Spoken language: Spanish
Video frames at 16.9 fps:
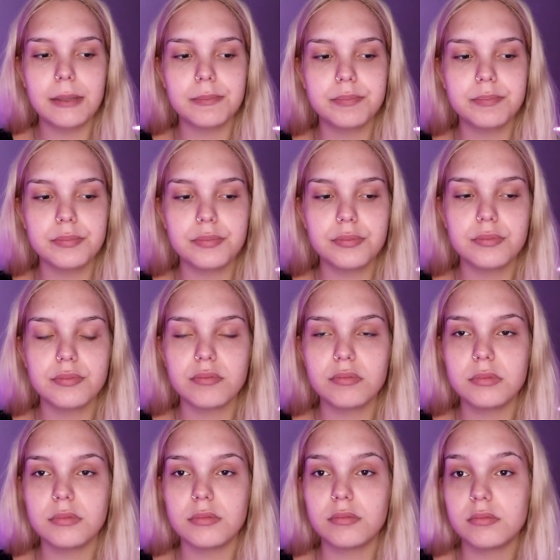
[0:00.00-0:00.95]
Mm,
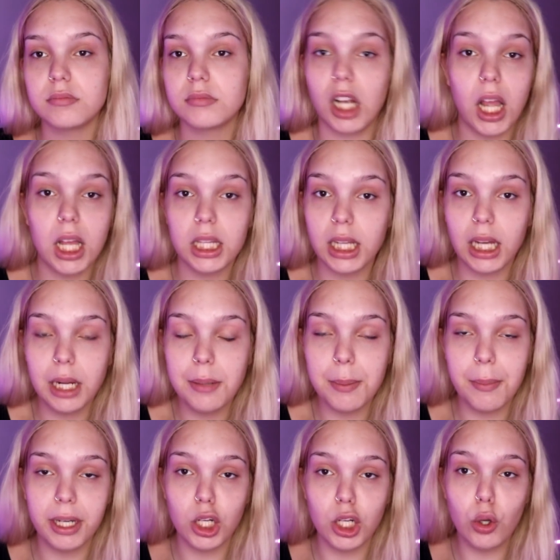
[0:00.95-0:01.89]
a sacarme
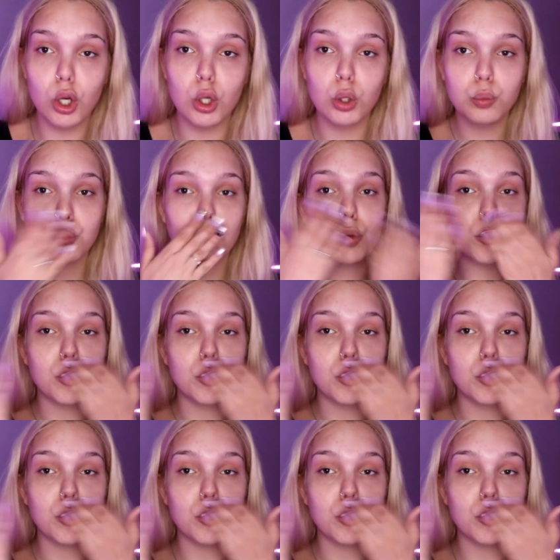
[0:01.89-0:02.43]
más luego.